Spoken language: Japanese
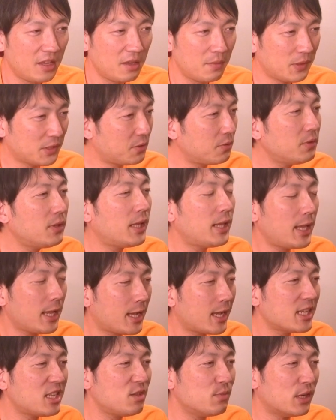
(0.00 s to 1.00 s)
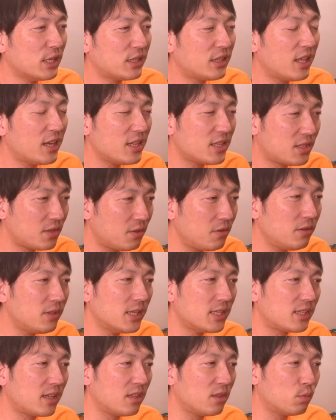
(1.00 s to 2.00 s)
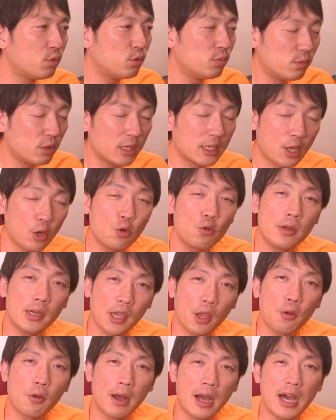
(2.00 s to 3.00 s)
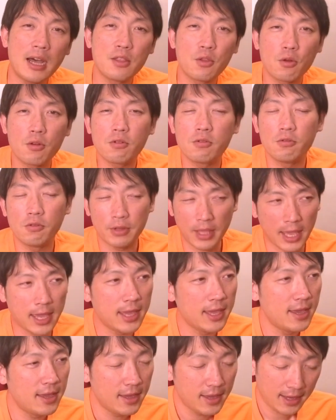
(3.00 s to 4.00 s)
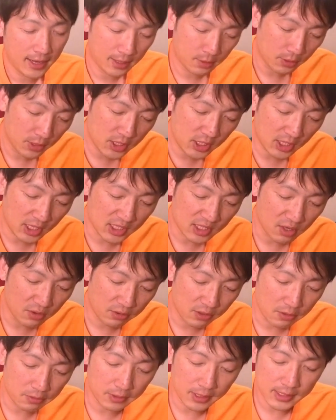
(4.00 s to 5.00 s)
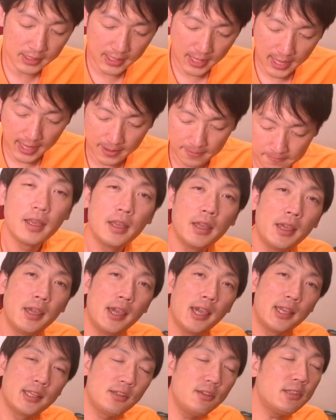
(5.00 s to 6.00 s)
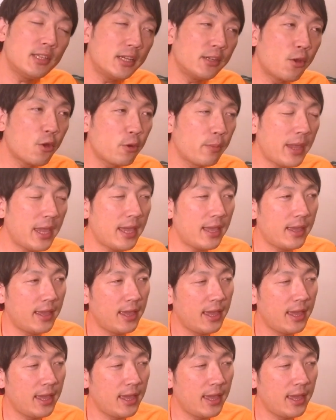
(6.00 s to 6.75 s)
まあ、そんなね、歌詞もあったりするんですけども、まあ曲は結構ハードロックをね、意識してる曲ですね。13曲目、